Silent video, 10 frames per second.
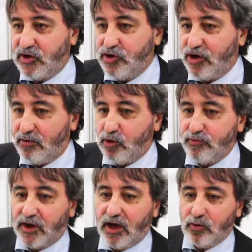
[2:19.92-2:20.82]

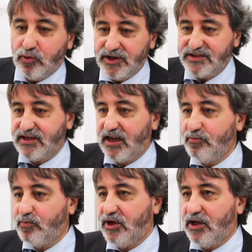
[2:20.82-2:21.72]
diciamo, alcuni
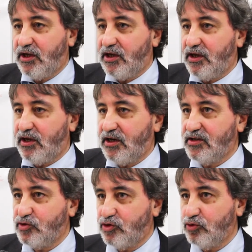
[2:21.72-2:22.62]
esempi, eh,
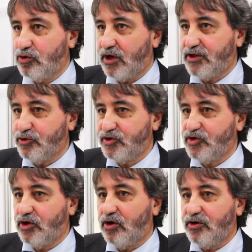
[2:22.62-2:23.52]
innanzitutto
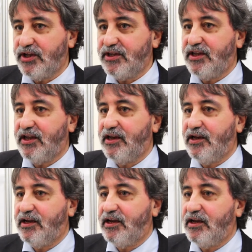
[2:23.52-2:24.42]
l'adozione
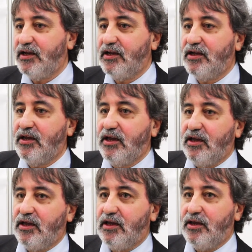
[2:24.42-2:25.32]
del
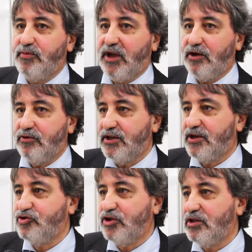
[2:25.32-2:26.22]
eh, piano
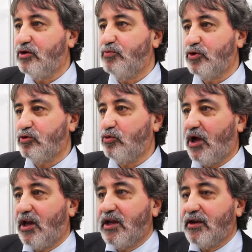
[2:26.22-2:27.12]
energetico
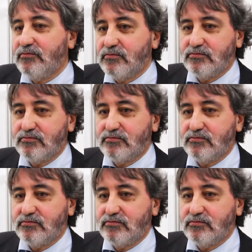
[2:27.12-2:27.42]
portuale,